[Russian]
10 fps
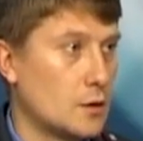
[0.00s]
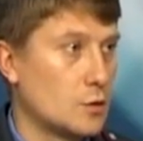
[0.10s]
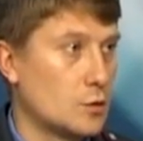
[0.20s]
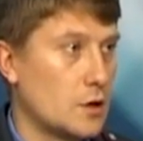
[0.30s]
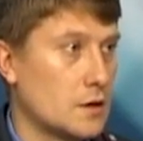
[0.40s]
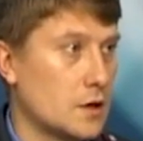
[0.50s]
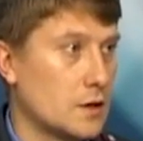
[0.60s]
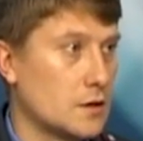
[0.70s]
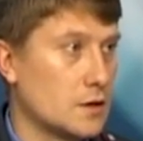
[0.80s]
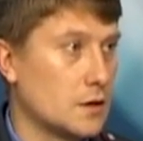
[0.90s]
Что
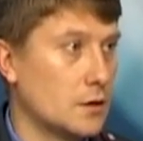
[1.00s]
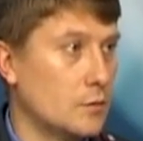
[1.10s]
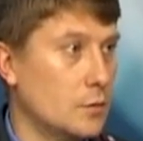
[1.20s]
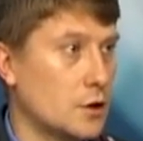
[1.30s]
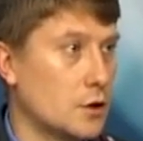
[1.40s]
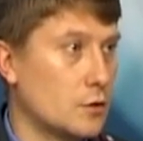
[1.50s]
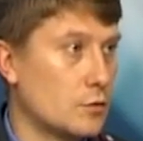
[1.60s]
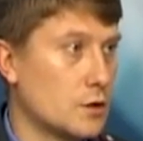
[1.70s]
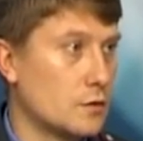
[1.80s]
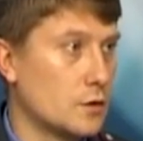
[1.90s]
касается
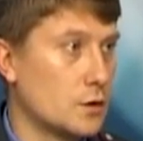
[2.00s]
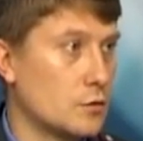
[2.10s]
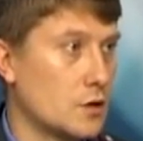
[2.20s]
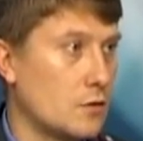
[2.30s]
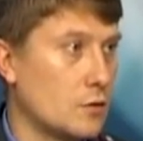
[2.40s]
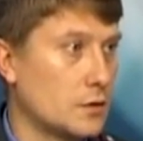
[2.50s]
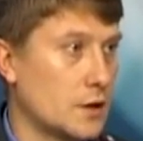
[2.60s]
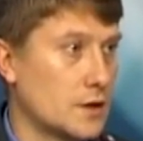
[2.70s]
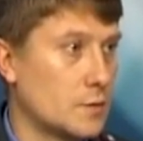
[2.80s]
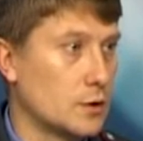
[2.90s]
большегрузного и грузового
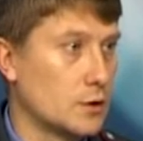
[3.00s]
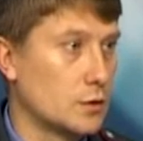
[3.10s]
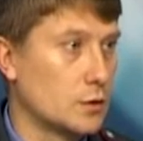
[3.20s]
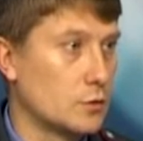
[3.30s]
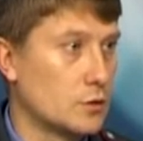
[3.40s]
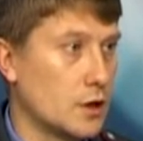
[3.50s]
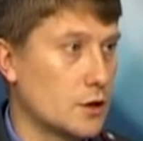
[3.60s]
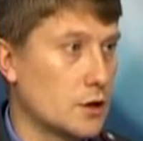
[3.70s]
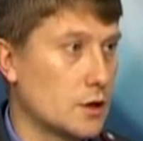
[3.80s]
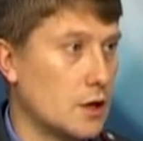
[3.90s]
транспорта, то
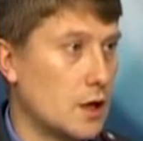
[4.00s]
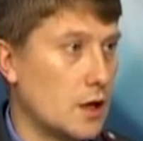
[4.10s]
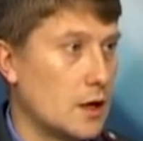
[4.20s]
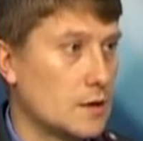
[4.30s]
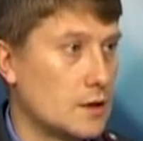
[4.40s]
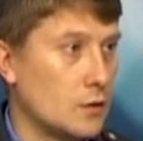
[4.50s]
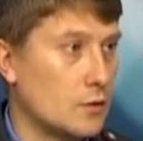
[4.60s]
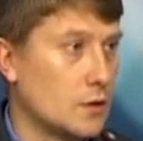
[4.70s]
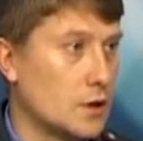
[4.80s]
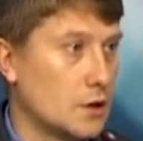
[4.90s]
также
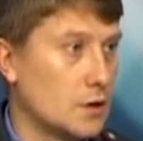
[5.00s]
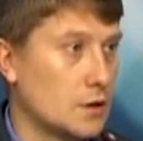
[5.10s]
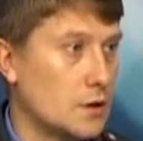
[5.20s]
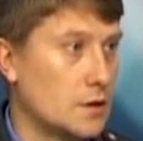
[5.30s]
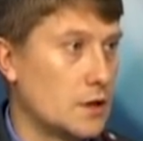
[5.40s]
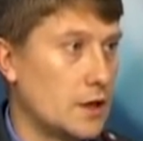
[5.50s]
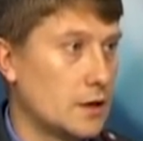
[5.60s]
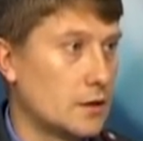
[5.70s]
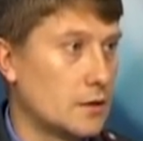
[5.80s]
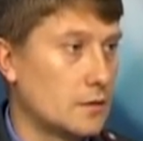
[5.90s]
остановка и
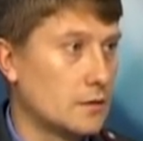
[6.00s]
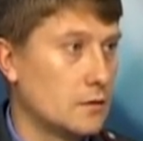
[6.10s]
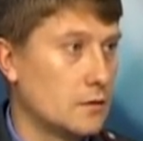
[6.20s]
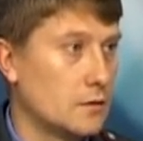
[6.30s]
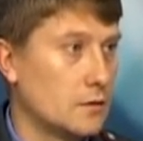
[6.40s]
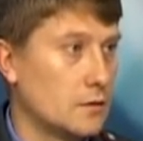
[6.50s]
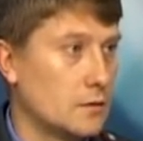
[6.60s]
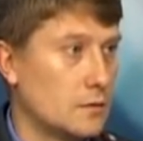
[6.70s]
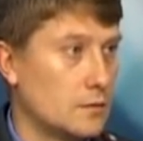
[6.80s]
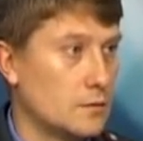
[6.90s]
стоянка в
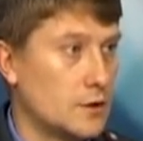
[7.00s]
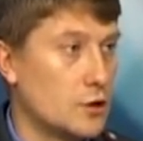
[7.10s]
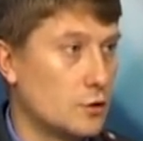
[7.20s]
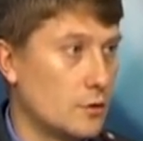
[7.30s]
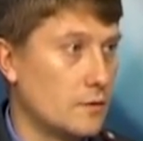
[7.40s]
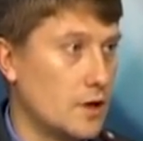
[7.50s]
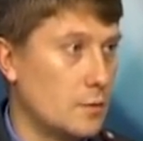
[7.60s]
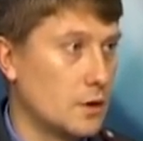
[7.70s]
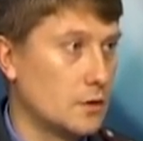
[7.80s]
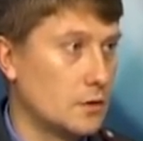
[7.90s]
ночное
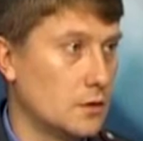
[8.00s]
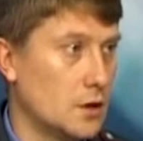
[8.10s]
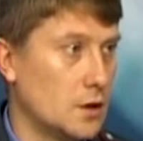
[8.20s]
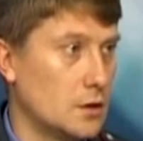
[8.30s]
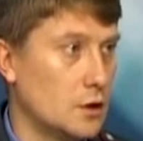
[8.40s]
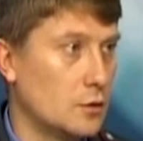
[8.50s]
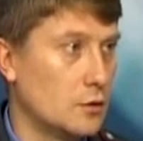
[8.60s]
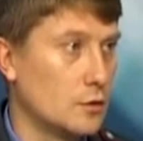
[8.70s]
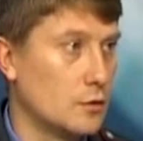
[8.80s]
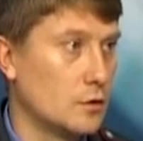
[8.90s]
время на
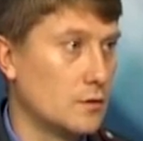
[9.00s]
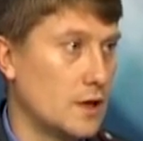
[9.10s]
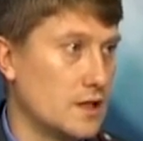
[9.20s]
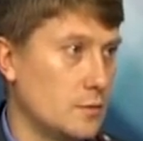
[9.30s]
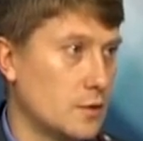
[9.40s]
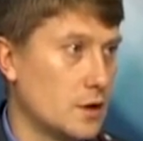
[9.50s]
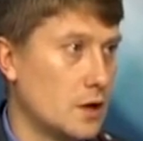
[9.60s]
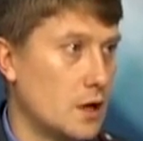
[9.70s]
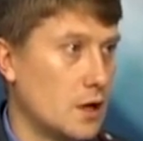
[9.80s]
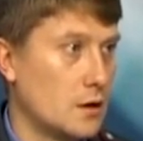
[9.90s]
территории города Владимира
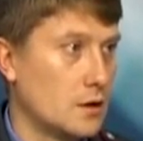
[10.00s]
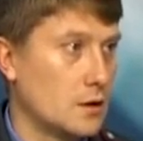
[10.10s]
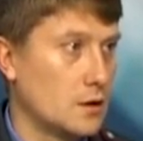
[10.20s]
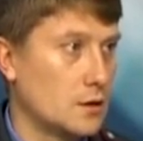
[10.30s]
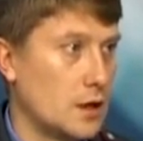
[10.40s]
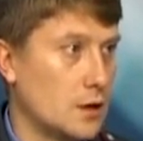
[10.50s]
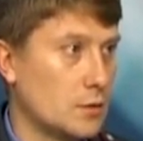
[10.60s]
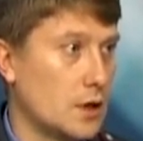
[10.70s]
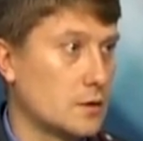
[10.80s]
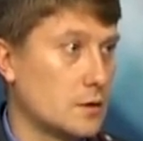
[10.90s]
таким
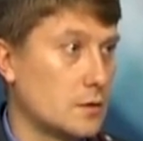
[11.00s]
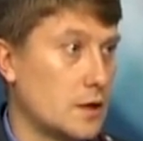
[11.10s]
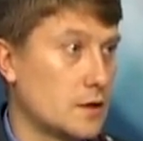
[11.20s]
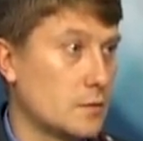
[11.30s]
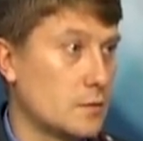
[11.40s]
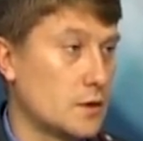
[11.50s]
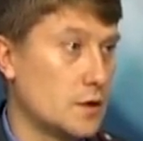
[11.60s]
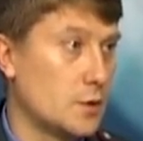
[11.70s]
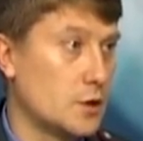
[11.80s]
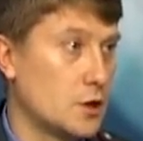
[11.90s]
транспортным средством
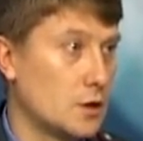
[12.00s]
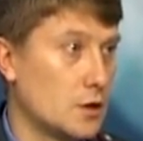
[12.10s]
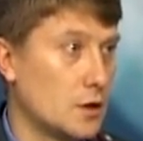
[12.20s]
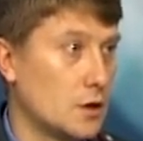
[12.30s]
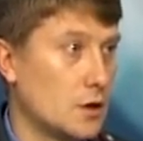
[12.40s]
запрещена.